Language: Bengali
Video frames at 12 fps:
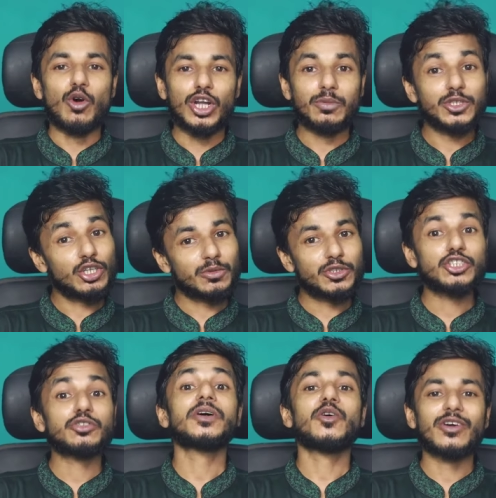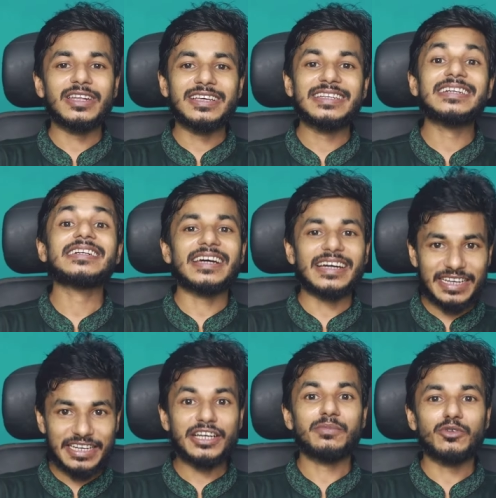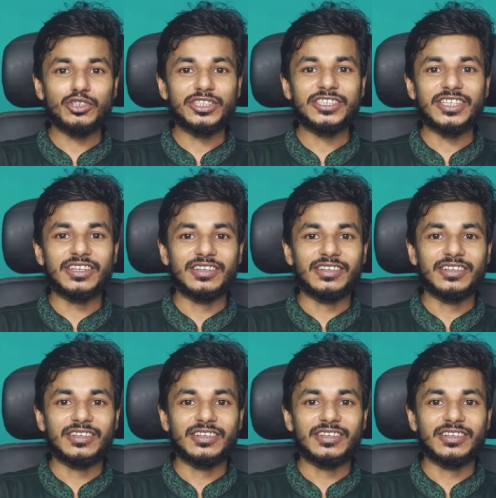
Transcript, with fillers: ঘরে বসে অবসর সময়ে অনলাইনে টাকা ইনকাম করতে চান